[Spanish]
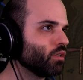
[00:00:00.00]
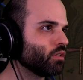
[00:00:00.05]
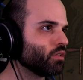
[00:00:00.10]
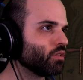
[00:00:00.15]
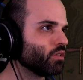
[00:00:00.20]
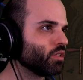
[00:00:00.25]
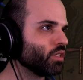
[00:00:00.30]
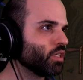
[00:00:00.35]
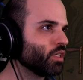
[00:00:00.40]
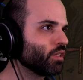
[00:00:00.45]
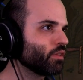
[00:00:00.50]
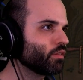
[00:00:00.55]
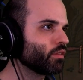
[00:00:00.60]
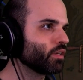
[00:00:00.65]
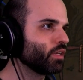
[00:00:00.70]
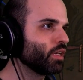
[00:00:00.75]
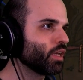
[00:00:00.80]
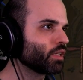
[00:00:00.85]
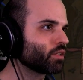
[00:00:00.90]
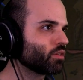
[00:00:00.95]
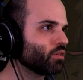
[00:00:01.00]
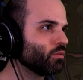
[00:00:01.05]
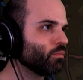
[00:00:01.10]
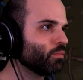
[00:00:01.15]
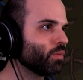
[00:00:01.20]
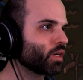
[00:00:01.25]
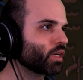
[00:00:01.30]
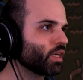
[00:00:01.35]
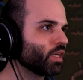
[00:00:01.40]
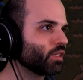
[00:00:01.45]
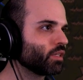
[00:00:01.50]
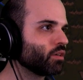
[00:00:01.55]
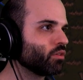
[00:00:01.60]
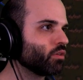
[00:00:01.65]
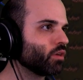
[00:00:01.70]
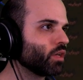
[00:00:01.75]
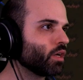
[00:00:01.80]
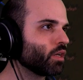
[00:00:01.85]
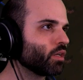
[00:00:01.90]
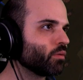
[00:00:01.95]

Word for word: Diez y la trompa que la tengo en la